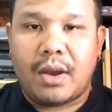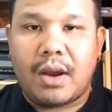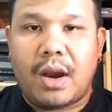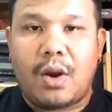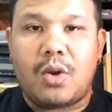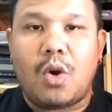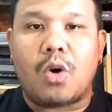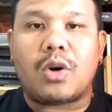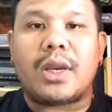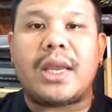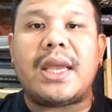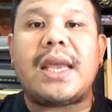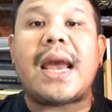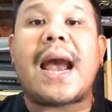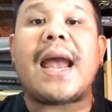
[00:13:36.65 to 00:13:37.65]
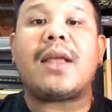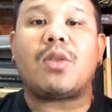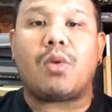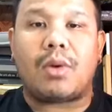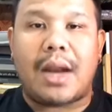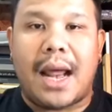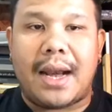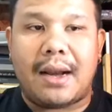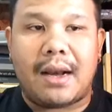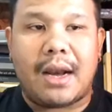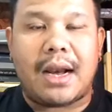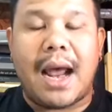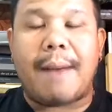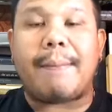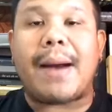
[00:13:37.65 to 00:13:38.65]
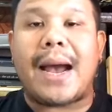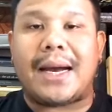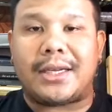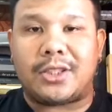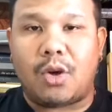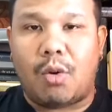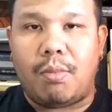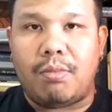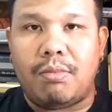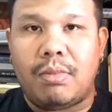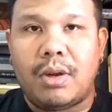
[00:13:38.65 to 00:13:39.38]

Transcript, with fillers: เขายกที่ให้ตรงนั้นแล้วทำอาสม